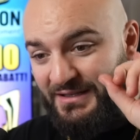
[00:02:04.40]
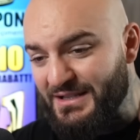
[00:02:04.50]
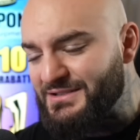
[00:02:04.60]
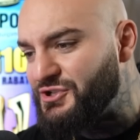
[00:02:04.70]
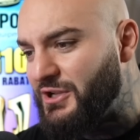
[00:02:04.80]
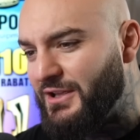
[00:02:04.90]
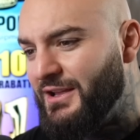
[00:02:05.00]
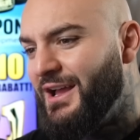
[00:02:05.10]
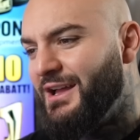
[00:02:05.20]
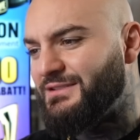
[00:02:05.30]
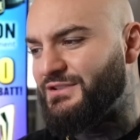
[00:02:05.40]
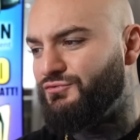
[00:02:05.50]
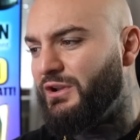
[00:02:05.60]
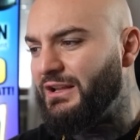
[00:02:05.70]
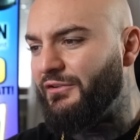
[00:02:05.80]
An erster Stelle, das
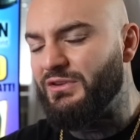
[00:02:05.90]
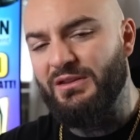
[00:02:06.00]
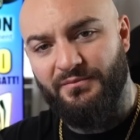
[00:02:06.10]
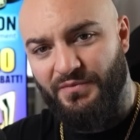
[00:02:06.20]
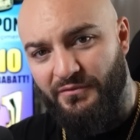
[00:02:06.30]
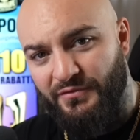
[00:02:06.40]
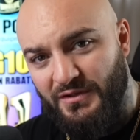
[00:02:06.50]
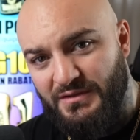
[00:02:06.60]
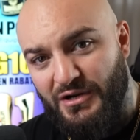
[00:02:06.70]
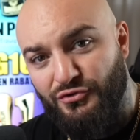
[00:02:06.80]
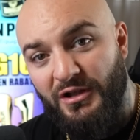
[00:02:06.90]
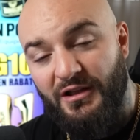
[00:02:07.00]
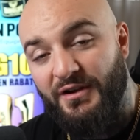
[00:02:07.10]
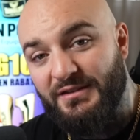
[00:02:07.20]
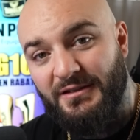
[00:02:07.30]
Ringlife-Team wird aktuell
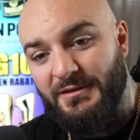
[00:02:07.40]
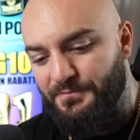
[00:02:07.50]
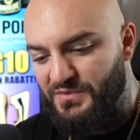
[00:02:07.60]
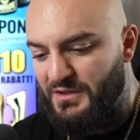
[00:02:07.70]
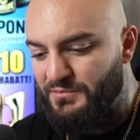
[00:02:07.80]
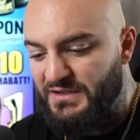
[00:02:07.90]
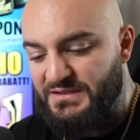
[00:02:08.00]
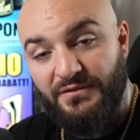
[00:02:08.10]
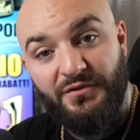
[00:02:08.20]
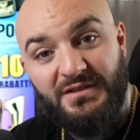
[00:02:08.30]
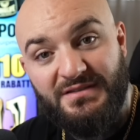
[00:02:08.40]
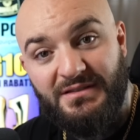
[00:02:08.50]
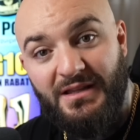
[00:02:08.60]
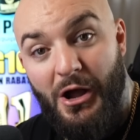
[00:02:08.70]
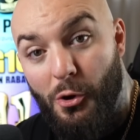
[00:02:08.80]
erweitert. Demnächst wird es
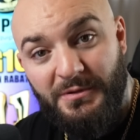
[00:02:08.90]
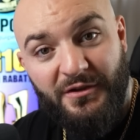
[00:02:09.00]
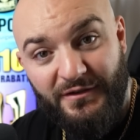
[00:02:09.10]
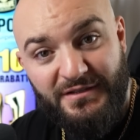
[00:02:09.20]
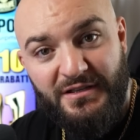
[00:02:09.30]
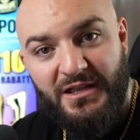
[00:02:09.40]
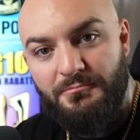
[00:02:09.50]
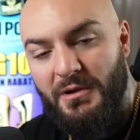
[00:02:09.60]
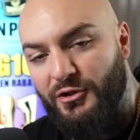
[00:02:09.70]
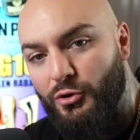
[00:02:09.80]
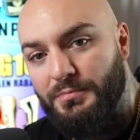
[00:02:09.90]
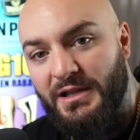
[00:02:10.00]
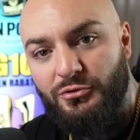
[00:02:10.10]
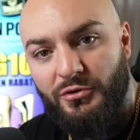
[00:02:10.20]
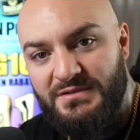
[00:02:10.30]
ein Hauptquartier geben, einen
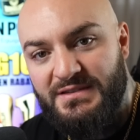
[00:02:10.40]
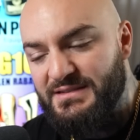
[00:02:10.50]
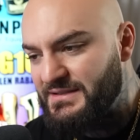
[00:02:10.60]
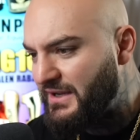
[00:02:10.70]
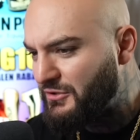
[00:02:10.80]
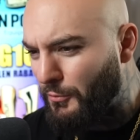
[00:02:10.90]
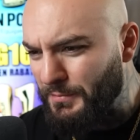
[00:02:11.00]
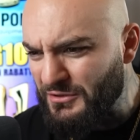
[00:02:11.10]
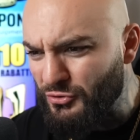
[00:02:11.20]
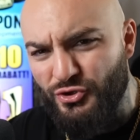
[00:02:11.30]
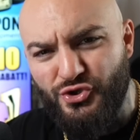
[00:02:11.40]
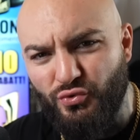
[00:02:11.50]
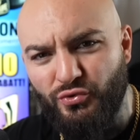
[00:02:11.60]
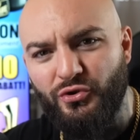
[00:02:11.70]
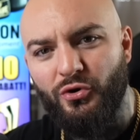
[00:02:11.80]
komplett neuen Sitz, ein komplett neues
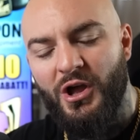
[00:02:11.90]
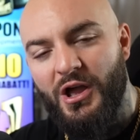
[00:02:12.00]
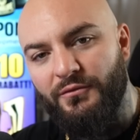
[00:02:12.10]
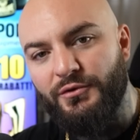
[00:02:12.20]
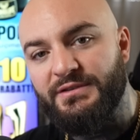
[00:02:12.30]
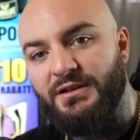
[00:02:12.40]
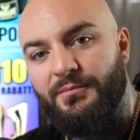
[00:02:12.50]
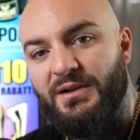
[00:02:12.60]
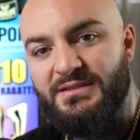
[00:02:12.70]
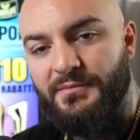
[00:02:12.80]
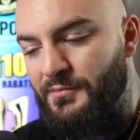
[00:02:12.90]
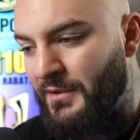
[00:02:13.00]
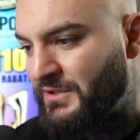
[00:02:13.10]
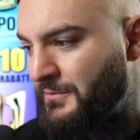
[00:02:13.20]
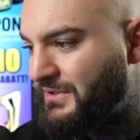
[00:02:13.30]
Studio, wo ich dann gemeinsam mit
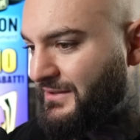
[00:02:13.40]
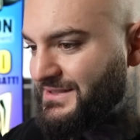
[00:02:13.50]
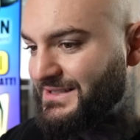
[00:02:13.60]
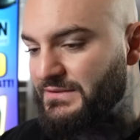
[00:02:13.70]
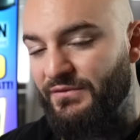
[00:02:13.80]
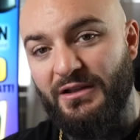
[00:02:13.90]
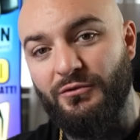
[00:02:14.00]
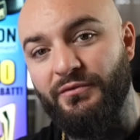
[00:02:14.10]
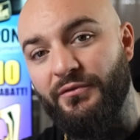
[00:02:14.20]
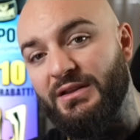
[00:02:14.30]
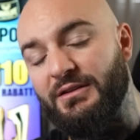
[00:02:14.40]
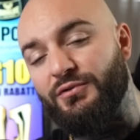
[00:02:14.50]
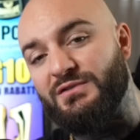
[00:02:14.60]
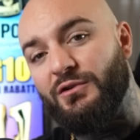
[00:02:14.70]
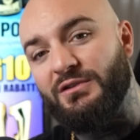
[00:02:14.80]
meinem Team drin sitzen werde und wir werden
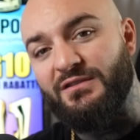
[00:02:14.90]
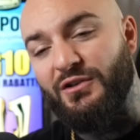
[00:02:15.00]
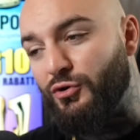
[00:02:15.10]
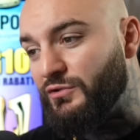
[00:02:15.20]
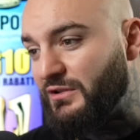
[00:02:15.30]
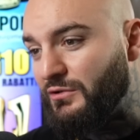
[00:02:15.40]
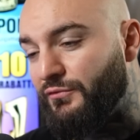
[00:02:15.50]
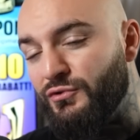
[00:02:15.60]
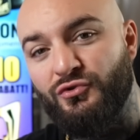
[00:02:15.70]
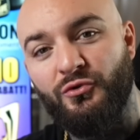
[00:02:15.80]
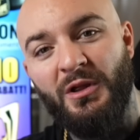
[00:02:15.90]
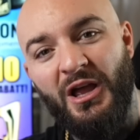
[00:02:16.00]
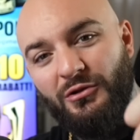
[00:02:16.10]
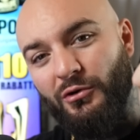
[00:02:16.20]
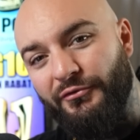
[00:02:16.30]
dafür sorgen, dass der Content auf YouTube
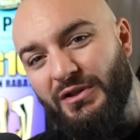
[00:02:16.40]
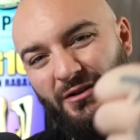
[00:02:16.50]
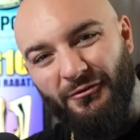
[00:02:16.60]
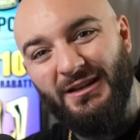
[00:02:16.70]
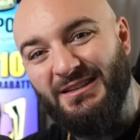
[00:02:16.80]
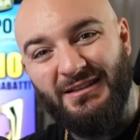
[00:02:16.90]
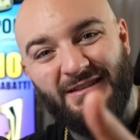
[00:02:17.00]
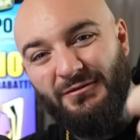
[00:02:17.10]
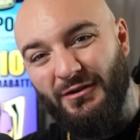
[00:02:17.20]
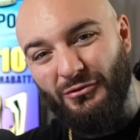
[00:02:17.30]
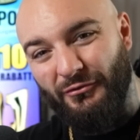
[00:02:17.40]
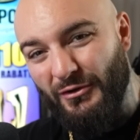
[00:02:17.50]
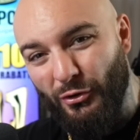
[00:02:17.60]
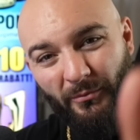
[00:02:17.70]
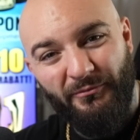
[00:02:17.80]
noch viel qualitativer, noch
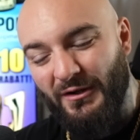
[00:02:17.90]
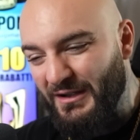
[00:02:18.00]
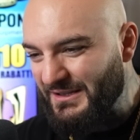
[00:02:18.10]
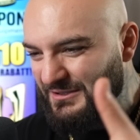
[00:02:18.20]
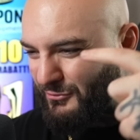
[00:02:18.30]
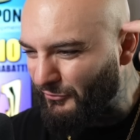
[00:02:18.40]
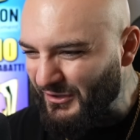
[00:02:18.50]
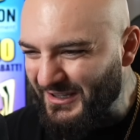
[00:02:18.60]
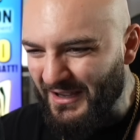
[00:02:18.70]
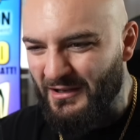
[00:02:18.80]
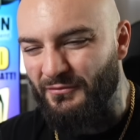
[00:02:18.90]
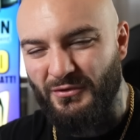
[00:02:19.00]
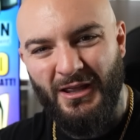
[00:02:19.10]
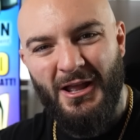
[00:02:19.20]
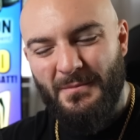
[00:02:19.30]
viel umfangreicher, noch viel geiler
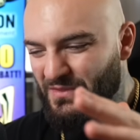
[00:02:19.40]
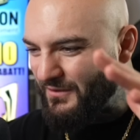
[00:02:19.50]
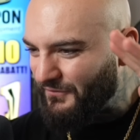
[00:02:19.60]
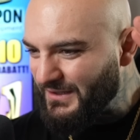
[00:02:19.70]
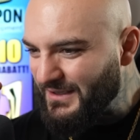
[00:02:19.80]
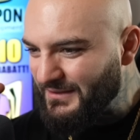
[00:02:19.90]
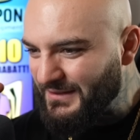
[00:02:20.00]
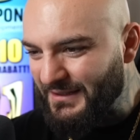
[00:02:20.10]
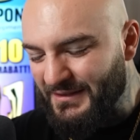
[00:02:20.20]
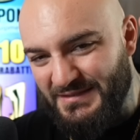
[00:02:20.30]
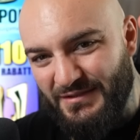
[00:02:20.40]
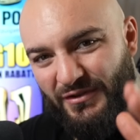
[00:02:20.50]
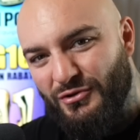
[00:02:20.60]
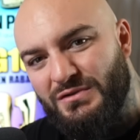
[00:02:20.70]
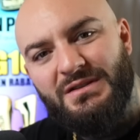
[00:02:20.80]
wird. Wenn ihr denkt, dass die
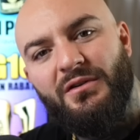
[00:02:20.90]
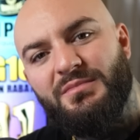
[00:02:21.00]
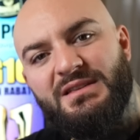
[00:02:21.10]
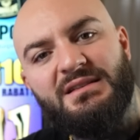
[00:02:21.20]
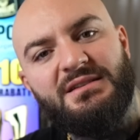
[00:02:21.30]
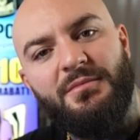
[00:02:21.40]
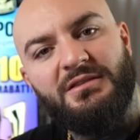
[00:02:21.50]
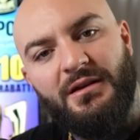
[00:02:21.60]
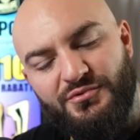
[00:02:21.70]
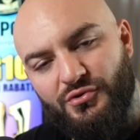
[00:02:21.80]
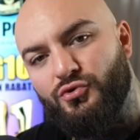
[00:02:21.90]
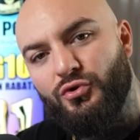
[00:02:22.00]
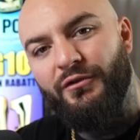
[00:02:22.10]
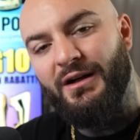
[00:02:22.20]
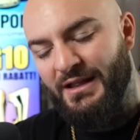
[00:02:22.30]
Videos, die wir bis jetzt gemacht haben, schon
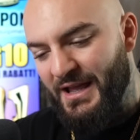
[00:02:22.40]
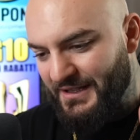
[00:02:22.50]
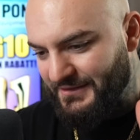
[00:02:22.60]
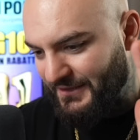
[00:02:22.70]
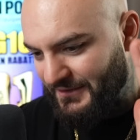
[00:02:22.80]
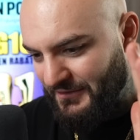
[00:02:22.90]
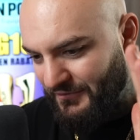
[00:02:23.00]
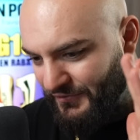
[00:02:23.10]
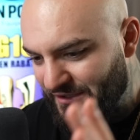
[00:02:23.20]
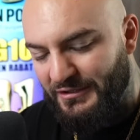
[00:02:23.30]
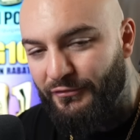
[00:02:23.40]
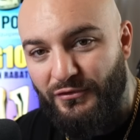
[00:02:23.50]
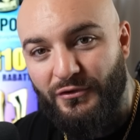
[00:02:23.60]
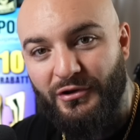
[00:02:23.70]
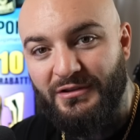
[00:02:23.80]
cool waren, dann will ich dafür
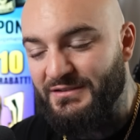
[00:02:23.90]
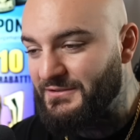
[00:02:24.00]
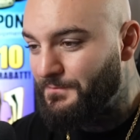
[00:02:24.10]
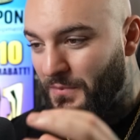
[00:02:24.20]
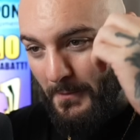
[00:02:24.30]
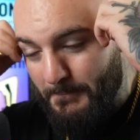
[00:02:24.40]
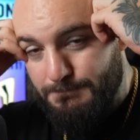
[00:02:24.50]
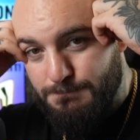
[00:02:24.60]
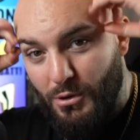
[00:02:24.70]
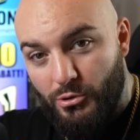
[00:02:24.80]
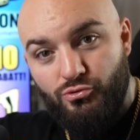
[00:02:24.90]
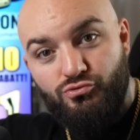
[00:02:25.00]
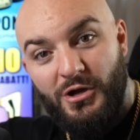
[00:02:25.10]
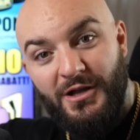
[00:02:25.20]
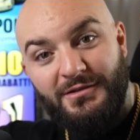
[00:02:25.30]
sorgen, dass
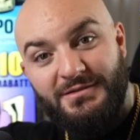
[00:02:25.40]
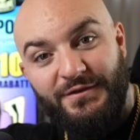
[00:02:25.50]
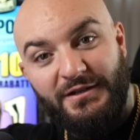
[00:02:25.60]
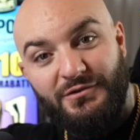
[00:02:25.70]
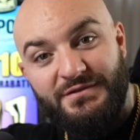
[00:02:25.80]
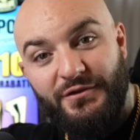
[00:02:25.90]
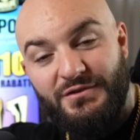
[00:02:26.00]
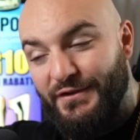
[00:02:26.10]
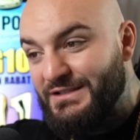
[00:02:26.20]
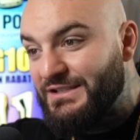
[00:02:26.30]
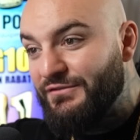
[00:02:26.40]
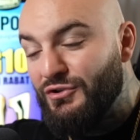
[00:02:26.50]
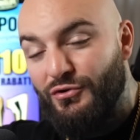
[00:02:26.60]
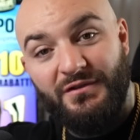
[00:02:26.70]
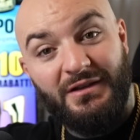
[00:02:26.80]
2024 die
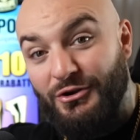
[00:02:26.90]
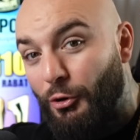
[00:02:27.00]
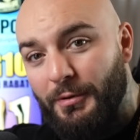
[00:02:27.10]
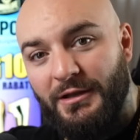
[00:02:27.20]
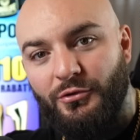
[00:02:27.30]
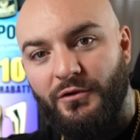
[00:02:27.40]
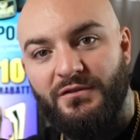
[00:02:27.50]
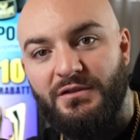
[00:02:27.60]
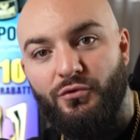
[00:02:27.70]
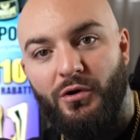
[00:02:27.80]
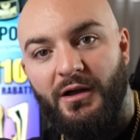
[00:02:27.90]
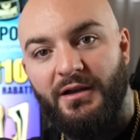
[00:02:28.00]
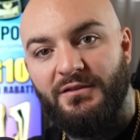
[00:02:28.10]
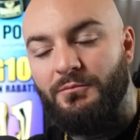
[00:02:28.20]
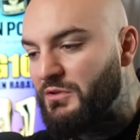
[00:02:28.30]
Videos ein komplett neues Niveau
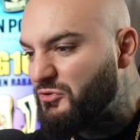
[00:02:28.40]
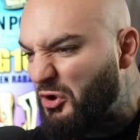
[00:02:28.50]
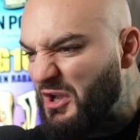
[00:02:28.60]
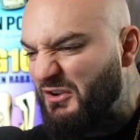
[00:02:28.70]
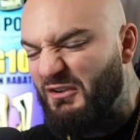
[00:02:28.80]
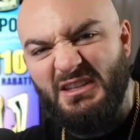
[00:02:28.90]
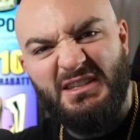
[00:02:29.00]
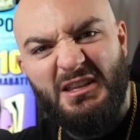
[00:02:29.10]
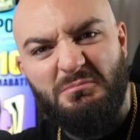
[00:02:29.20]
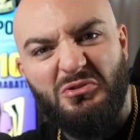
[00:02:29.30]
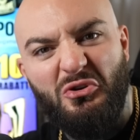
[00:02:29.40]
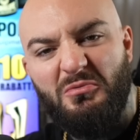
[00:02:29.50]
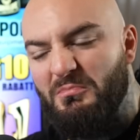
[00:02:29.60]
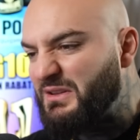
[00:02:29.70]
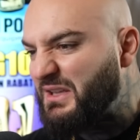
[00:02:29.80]
erreichen. Mit neuer Qualität, mit
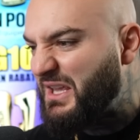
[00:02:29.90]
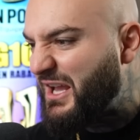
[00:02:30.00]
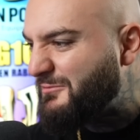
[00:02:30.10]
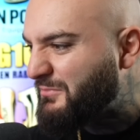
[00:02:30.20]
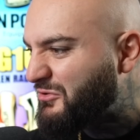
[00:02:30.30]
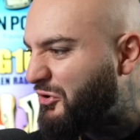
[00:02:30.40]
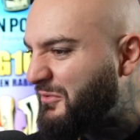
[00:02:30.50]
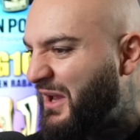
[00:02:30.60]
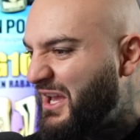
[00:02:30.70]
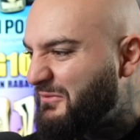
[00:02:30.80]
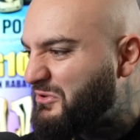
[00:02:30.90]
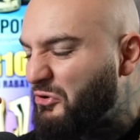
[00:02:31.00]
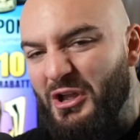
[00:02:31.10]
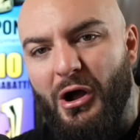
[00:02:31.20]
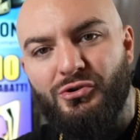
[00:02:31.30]
neuen Materialien, mit, neu, mit
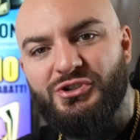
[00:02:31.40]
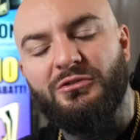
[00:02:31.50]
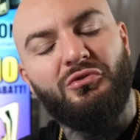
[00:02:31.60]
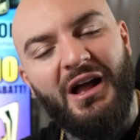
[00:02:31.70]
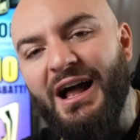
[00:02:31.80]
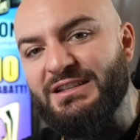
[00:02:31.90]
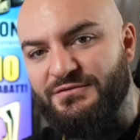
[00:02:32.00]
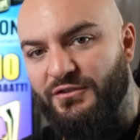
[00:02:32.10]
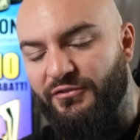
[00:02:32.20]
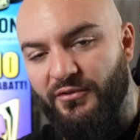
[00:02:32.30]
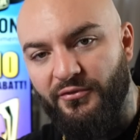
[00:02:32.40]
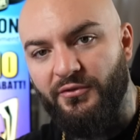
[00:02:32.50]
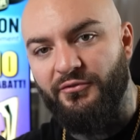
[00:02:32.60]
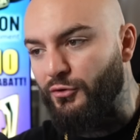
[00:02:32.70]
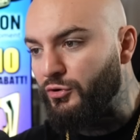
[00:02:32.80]
neuer Ausstattung. Alles wird viel,
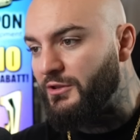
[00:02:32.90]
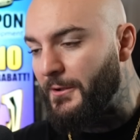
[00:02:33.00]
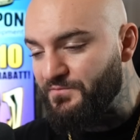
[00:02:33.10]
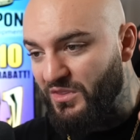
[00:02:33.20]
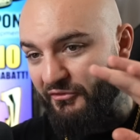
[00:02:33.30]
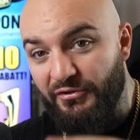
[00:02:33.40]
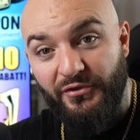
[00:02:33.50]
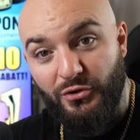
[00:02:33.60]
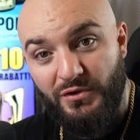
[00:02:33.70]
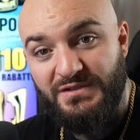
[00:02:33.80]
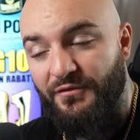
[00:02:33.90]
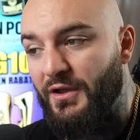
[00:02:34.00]
viel verrückter, viel, viel größer